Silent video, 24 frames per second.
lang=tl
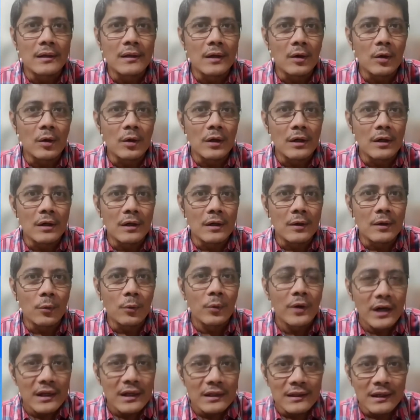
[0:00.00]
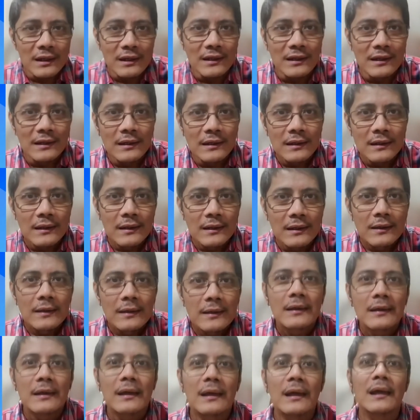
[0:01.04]
uh, work nila hmm.
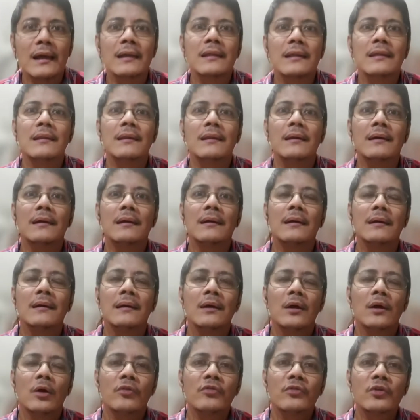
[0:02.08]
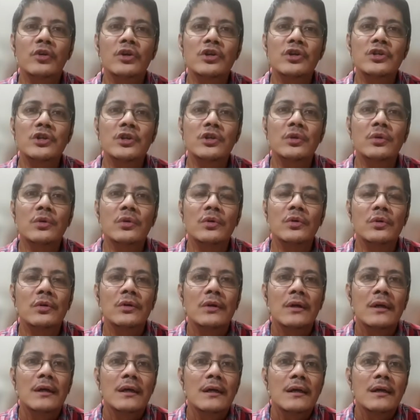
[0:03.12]
and uh, of course yung
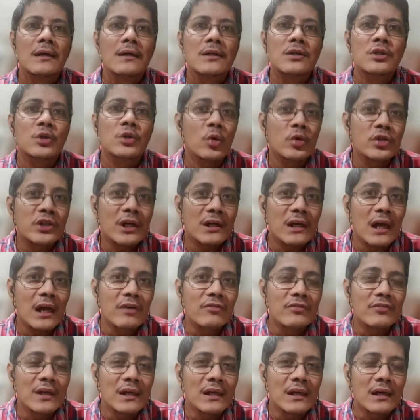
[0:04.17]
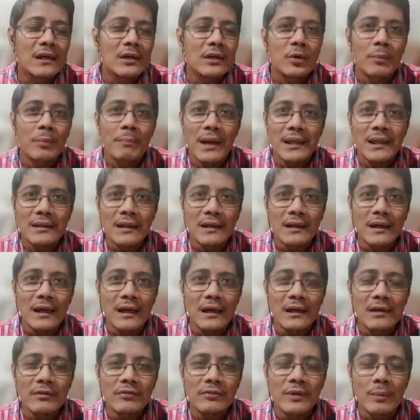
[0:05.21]
social life nila, yung mental
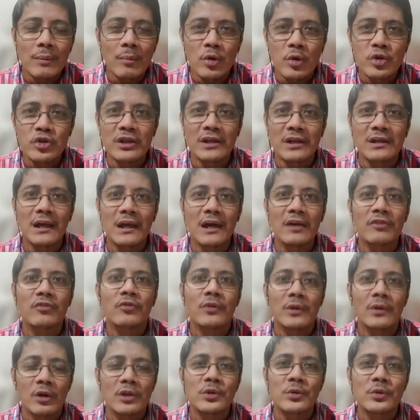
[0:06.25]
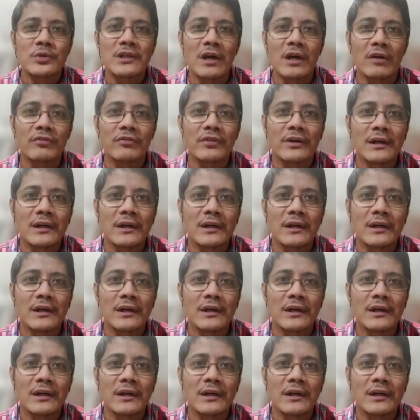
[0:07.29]
life, emotional life will also suffer.